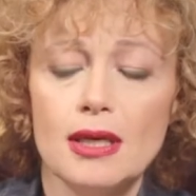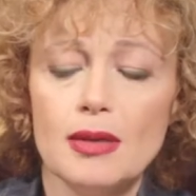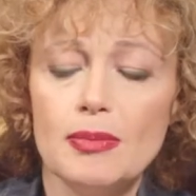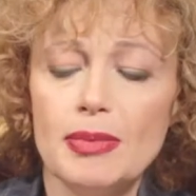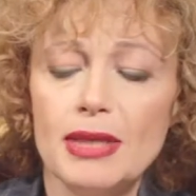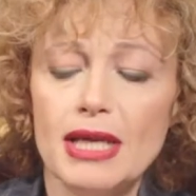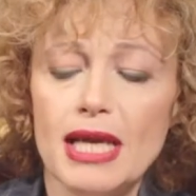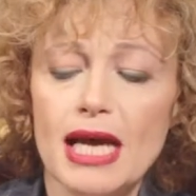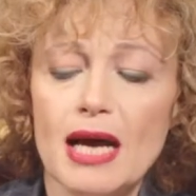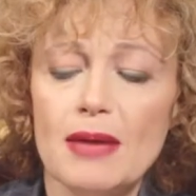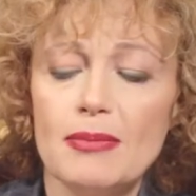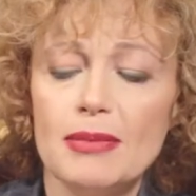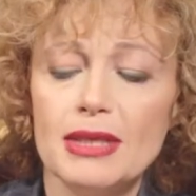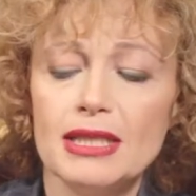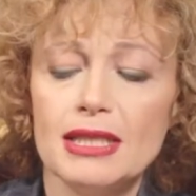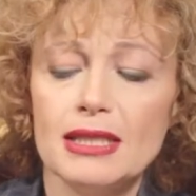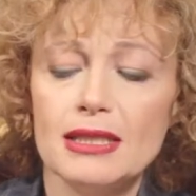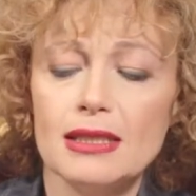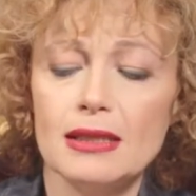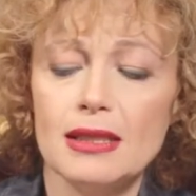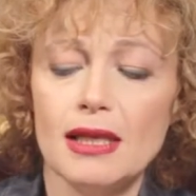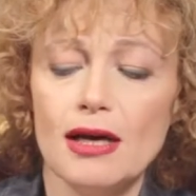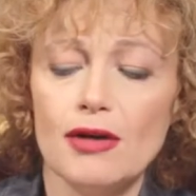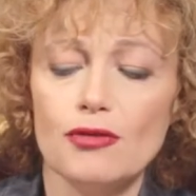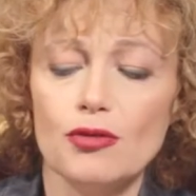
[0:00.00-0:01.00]
Прямо над
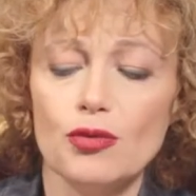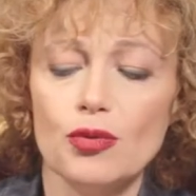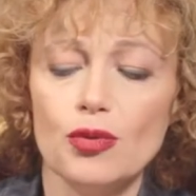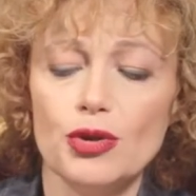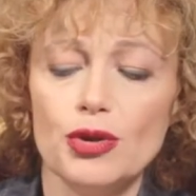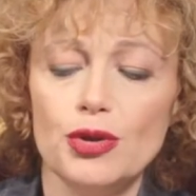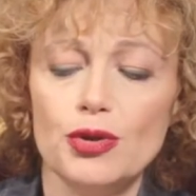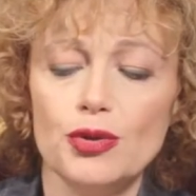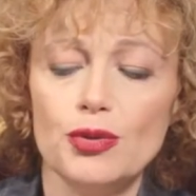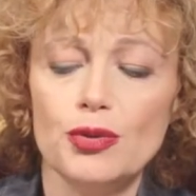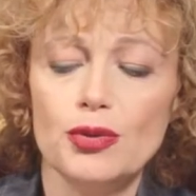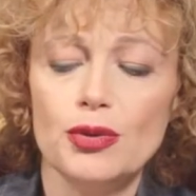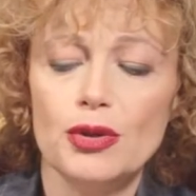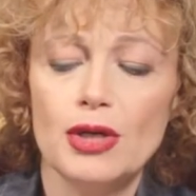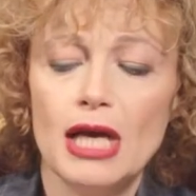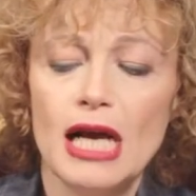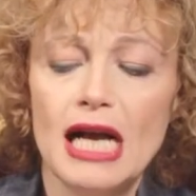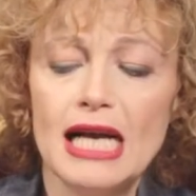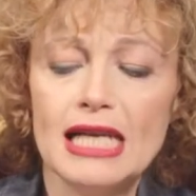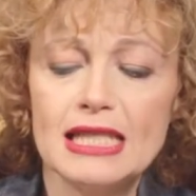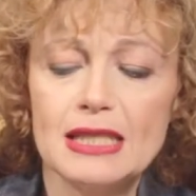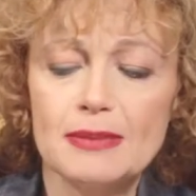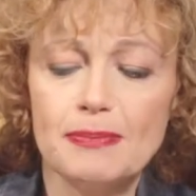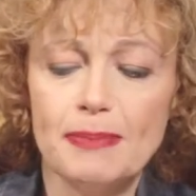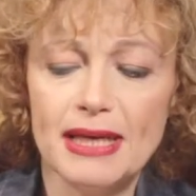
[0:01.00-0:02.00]
головою,
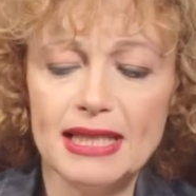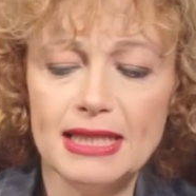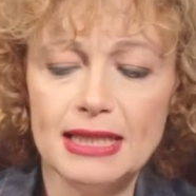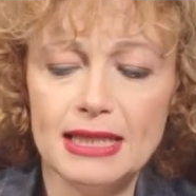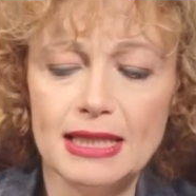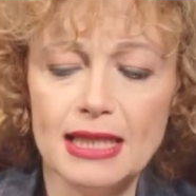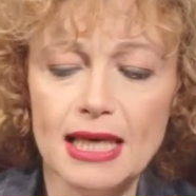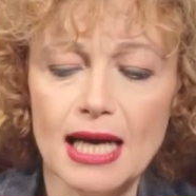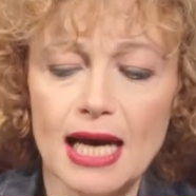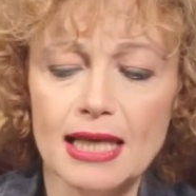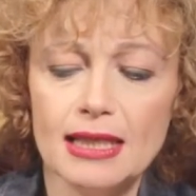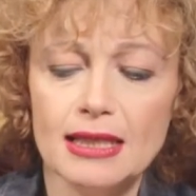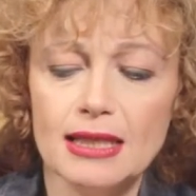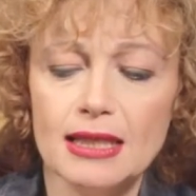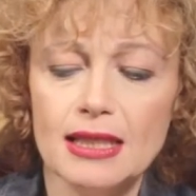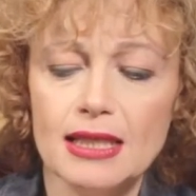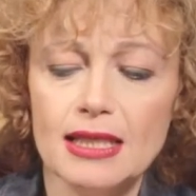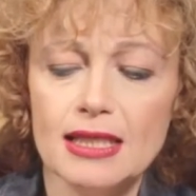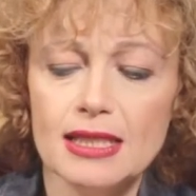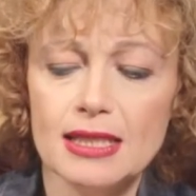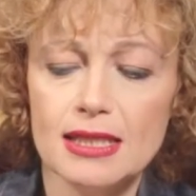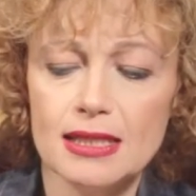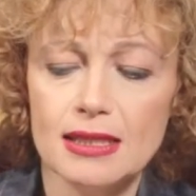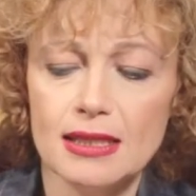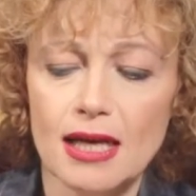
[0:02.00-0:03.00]
с
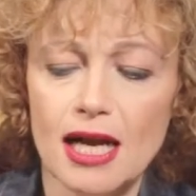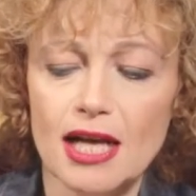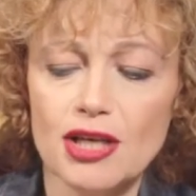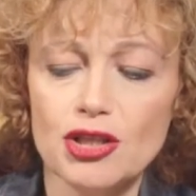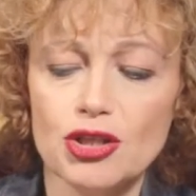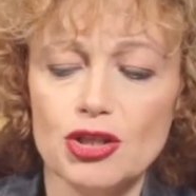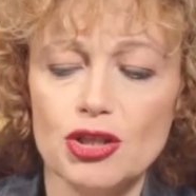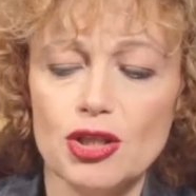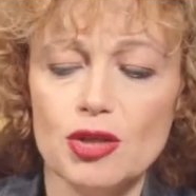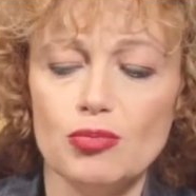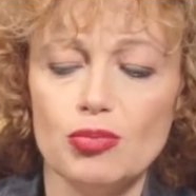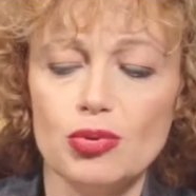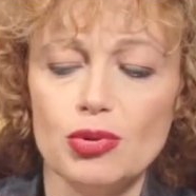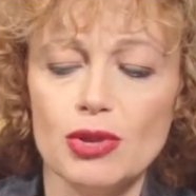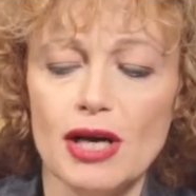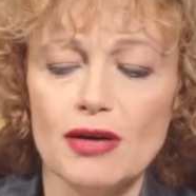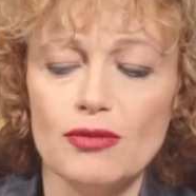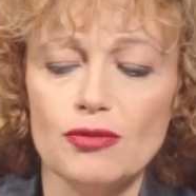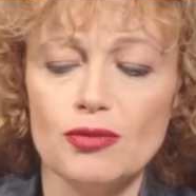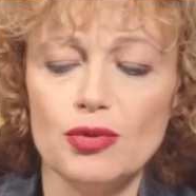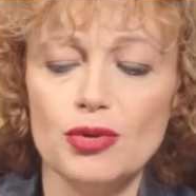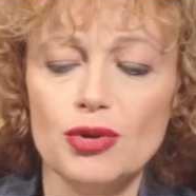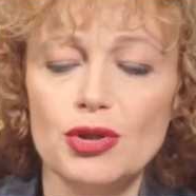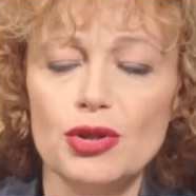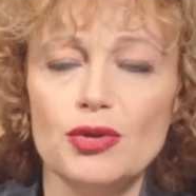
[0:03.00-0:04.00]
подъятой, страшной
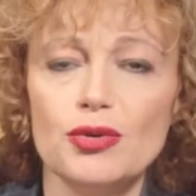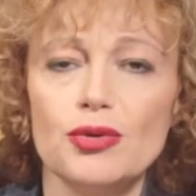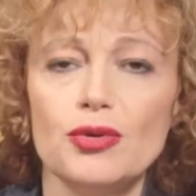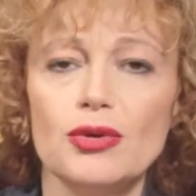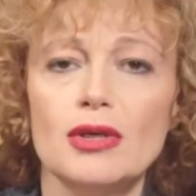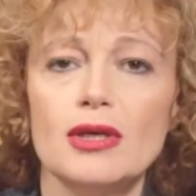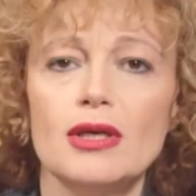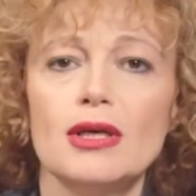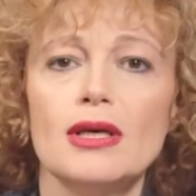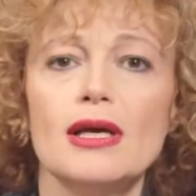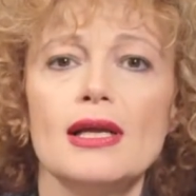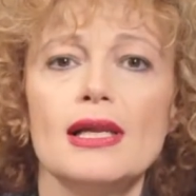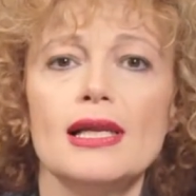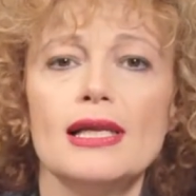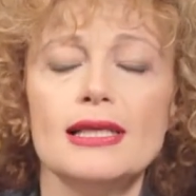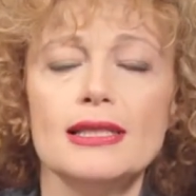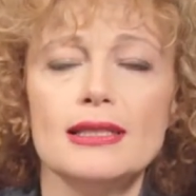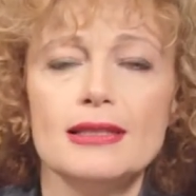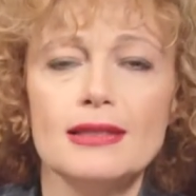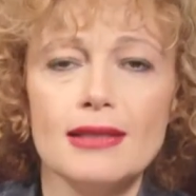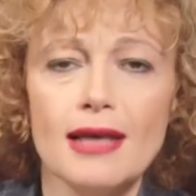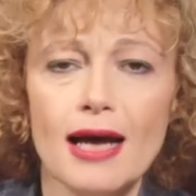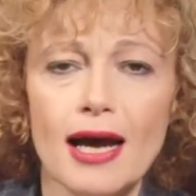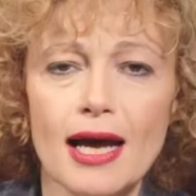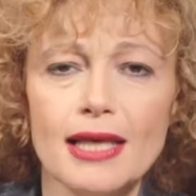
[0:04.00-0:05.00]
булавою,
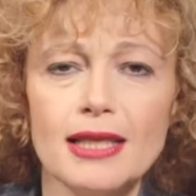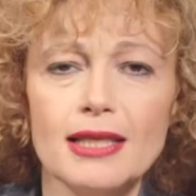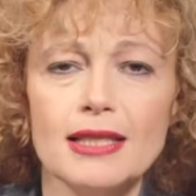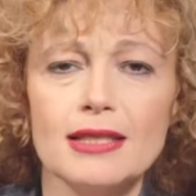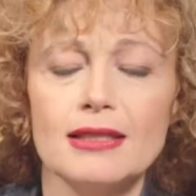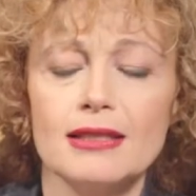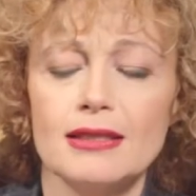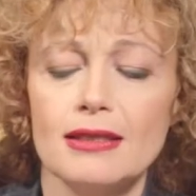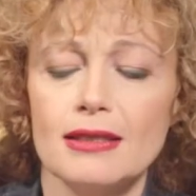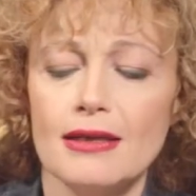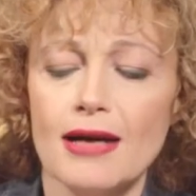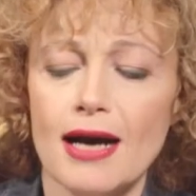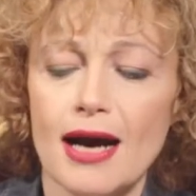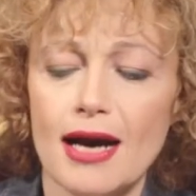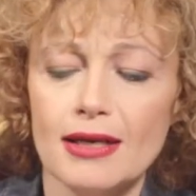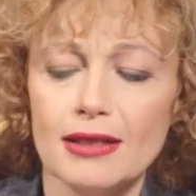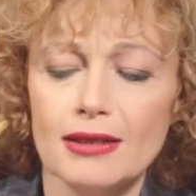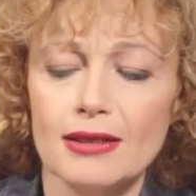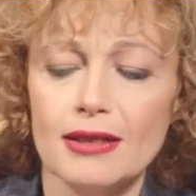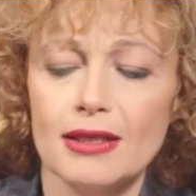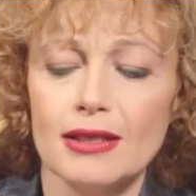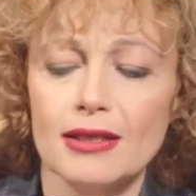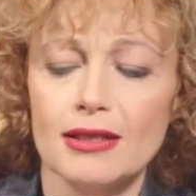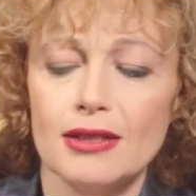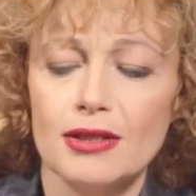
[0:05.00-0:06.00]
летает
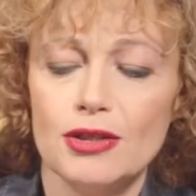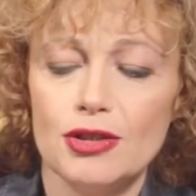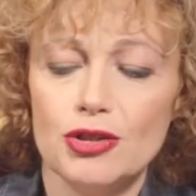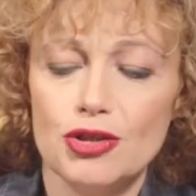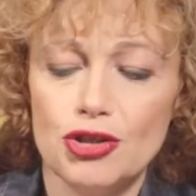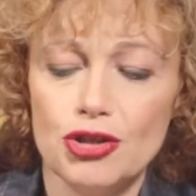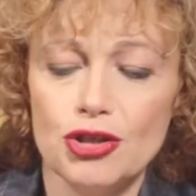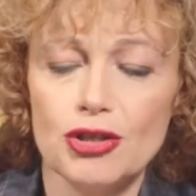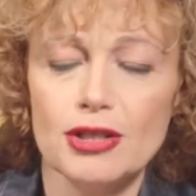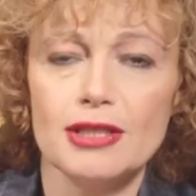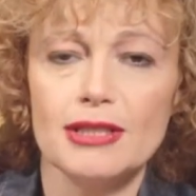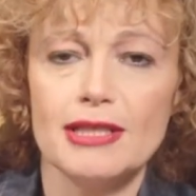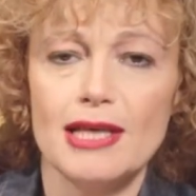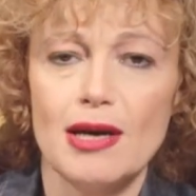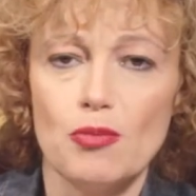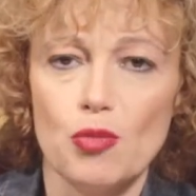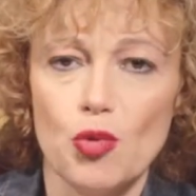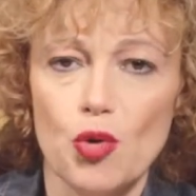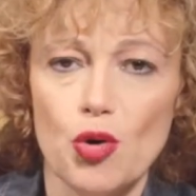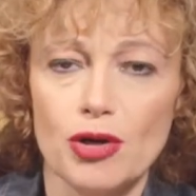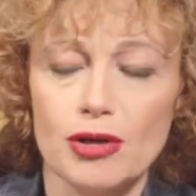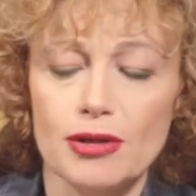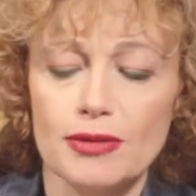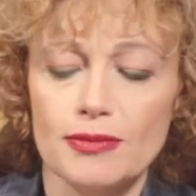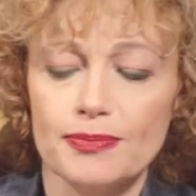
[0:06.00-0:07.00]
Карла
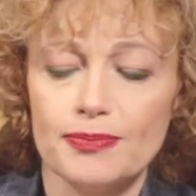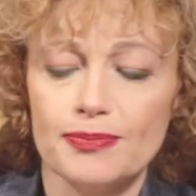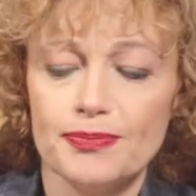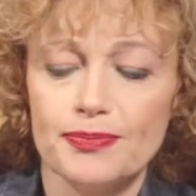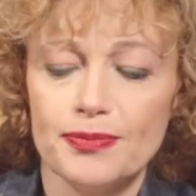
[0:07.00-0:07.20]
Черномор.